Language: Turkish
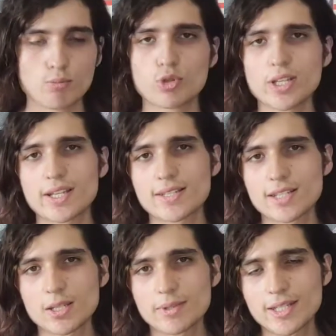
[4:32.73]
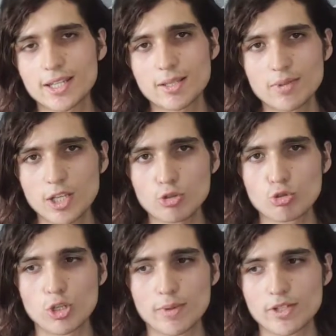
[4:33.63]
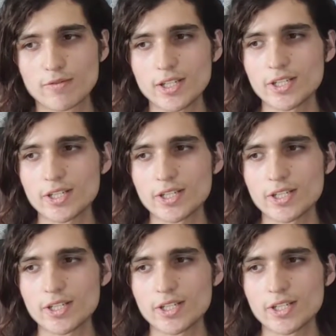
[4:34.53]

Burada kısaca bir takdim tekrar uygulaması var.